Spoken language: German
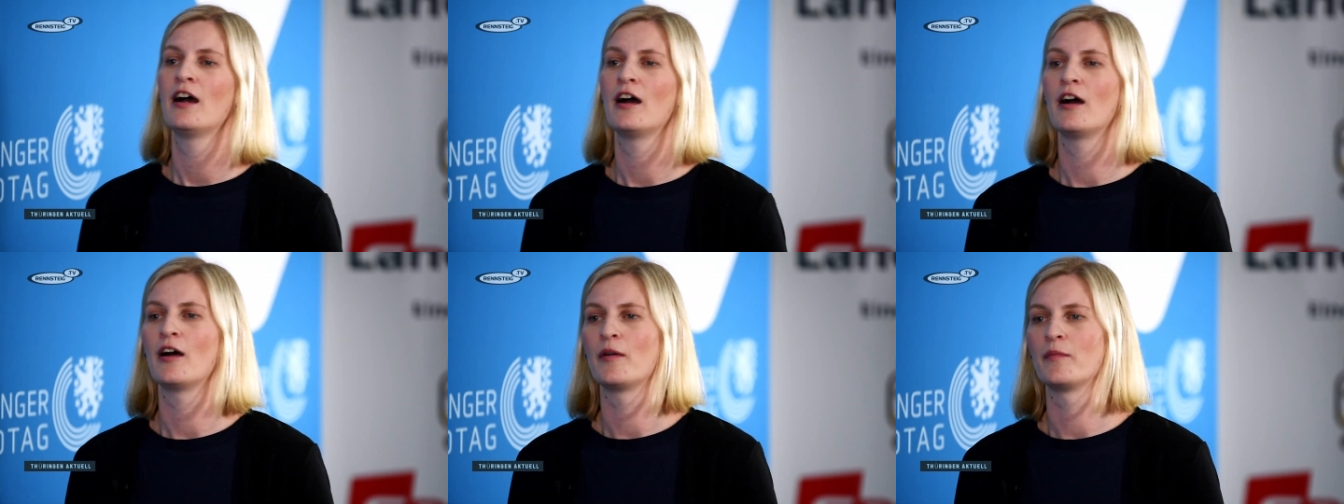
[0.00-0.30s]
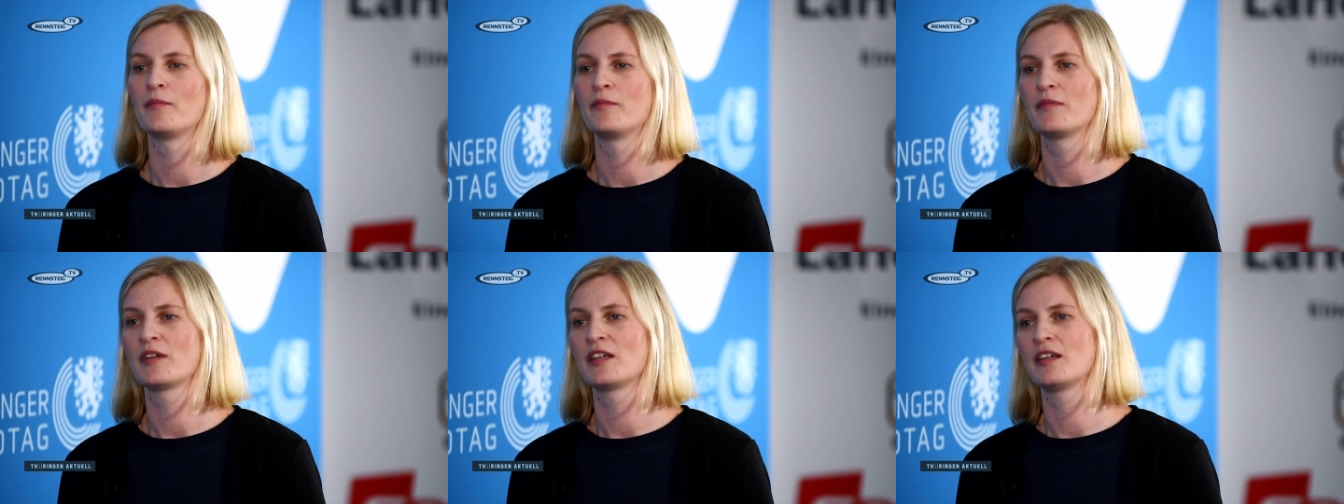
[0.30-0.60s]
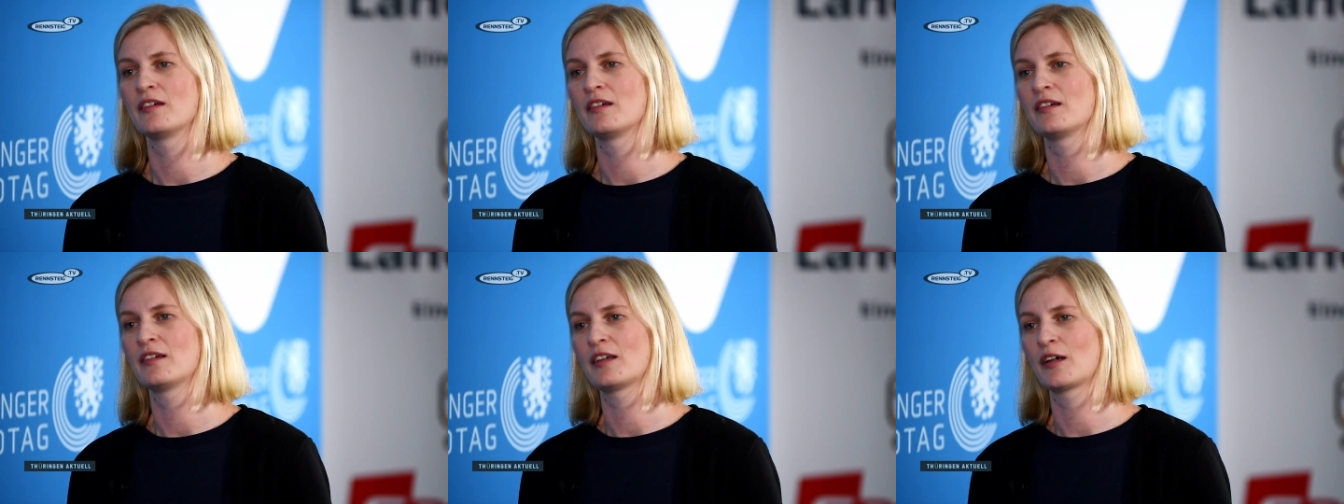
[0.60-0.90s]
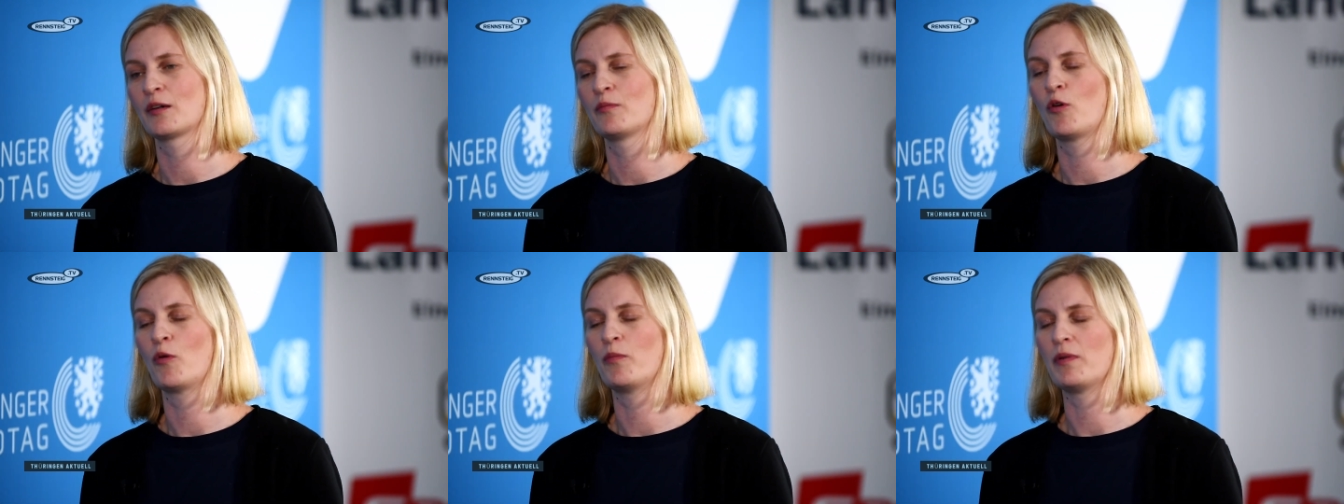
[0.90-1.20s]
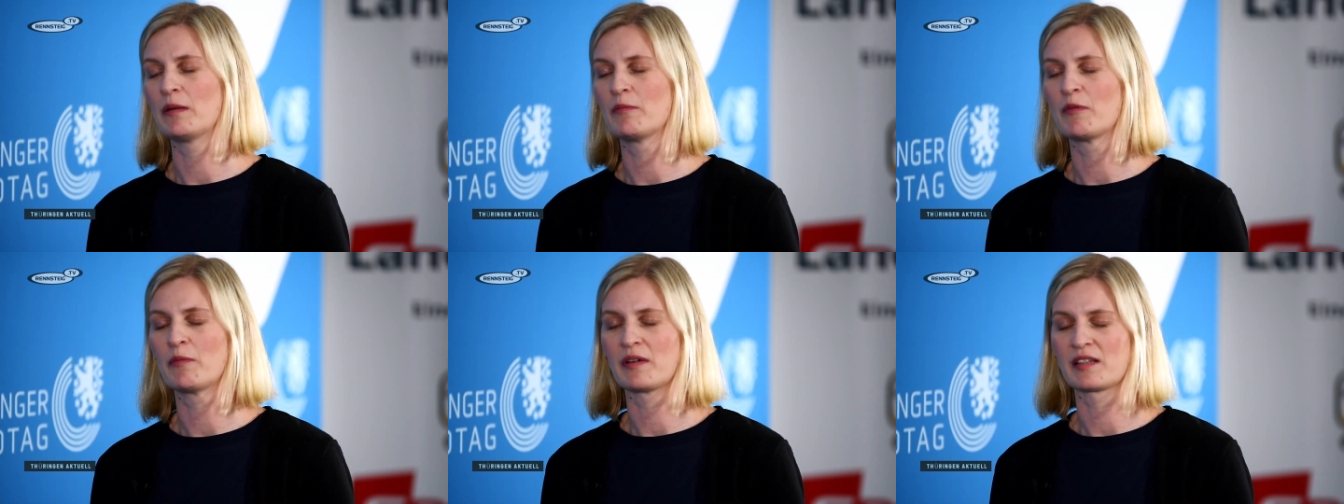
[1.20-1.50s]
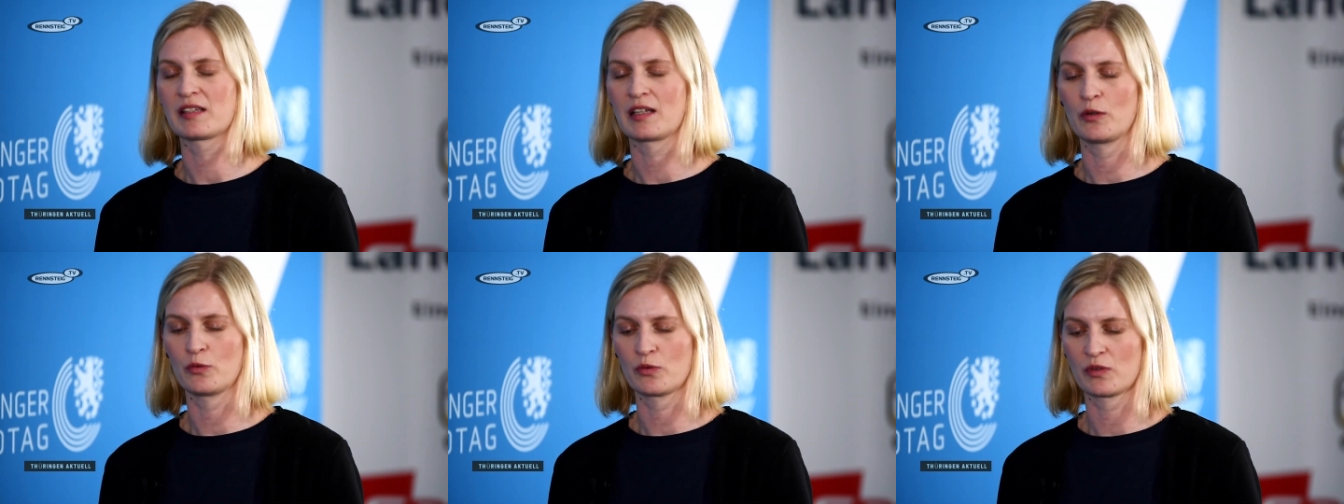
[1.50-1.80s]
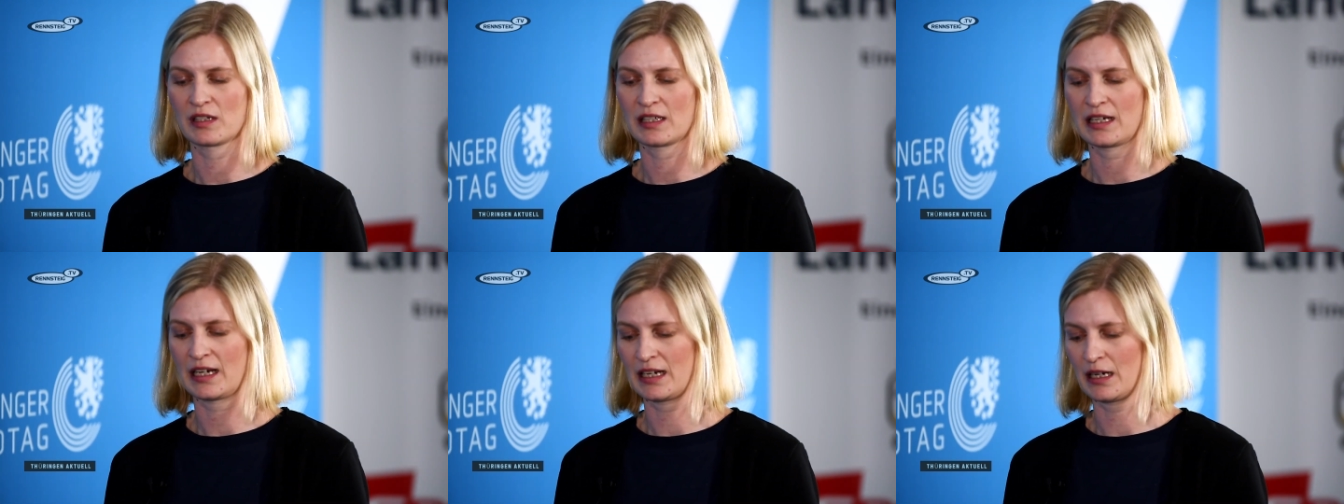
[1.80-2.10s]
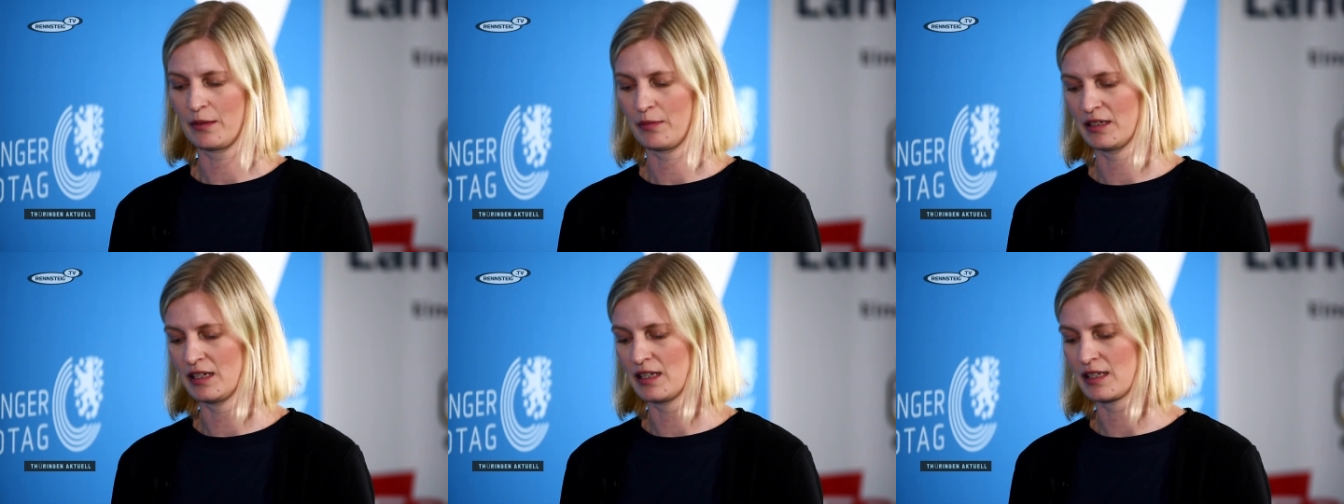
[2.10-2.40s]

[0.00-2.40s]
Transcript: ähm, hier ihre Probleme besser lösen kann. Aber